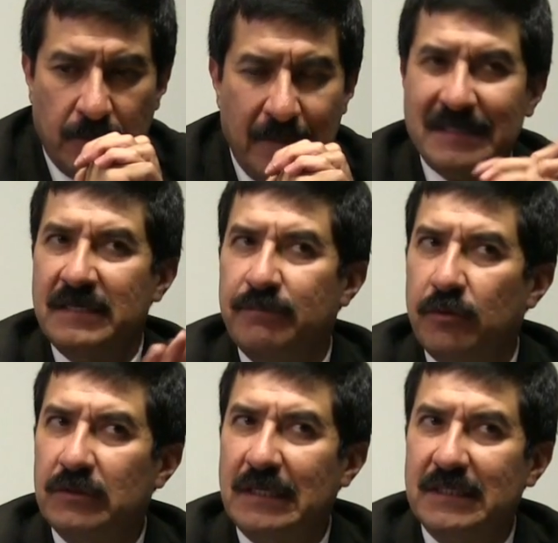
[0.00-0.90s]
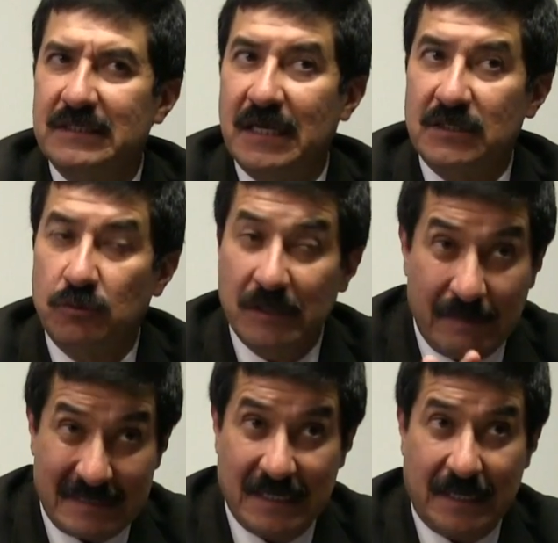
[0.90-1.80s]
más importantes de las
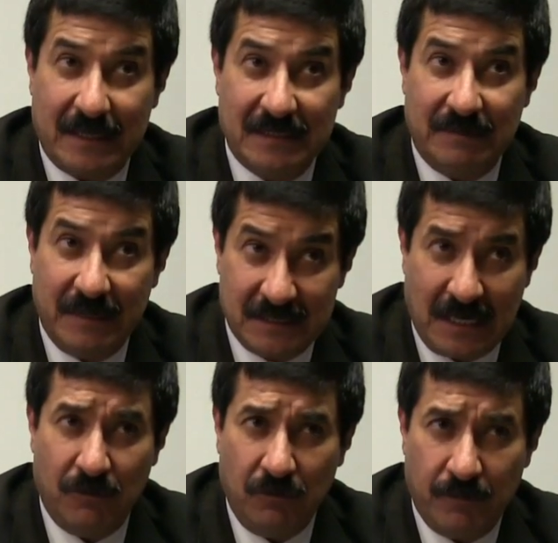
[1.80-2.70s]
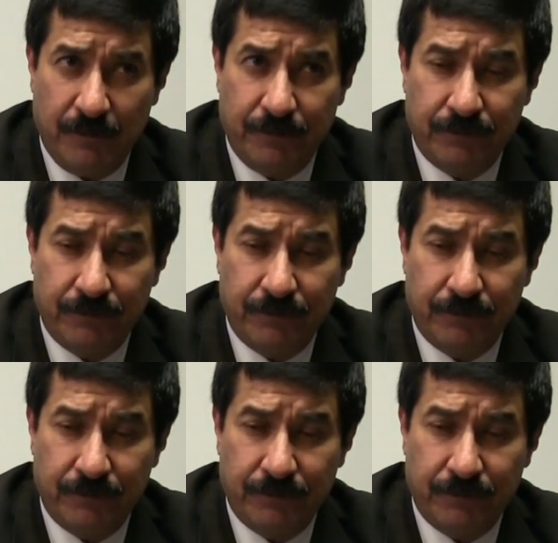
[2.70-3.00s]
últimas décadas en mi estado